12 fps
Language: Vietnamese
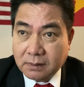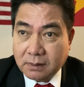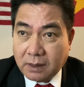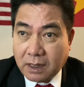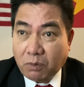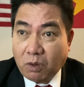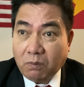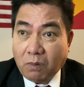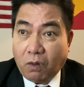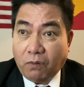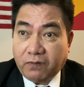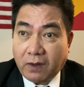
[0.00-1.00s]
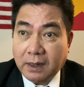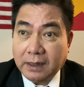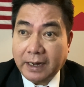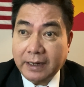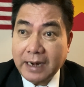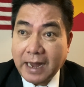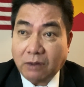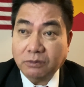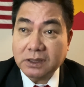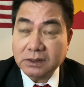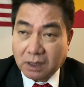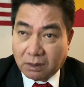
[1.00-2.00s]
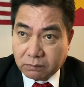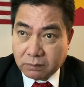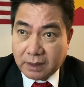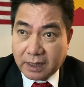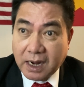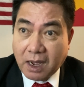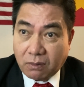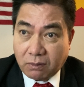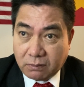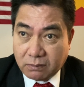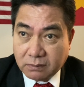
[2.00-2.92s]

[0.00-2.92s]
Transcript: Là một bộ phận lãnh đạo dân tộc là đầu.